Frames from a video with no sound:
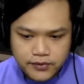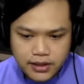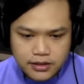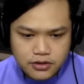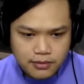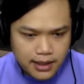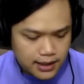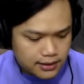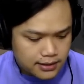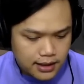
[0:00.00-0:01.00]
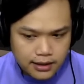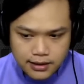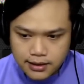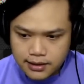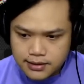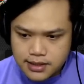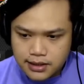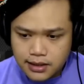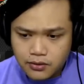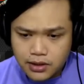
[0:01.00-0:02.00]
Let's go berangkat. Jaraknya
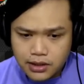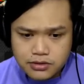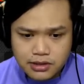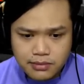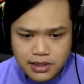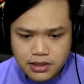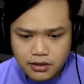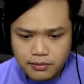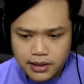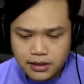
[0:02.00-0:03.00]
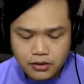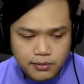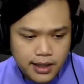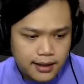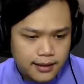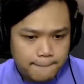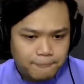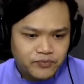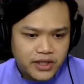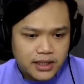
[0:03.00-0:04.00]
sekitar 216 km lumayan
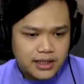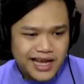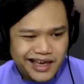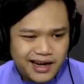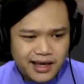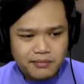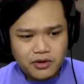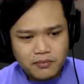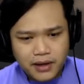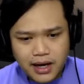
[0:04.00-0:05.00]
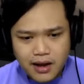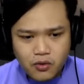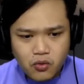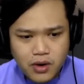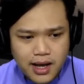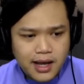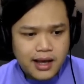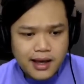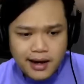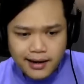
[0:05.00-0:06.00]
ke daerah yang belum pernah gua
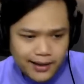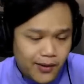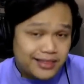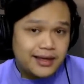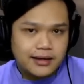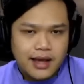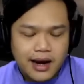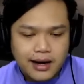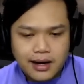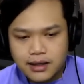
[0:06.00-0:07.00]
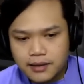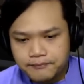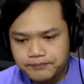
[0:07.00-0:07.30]
lewatin jalanannya.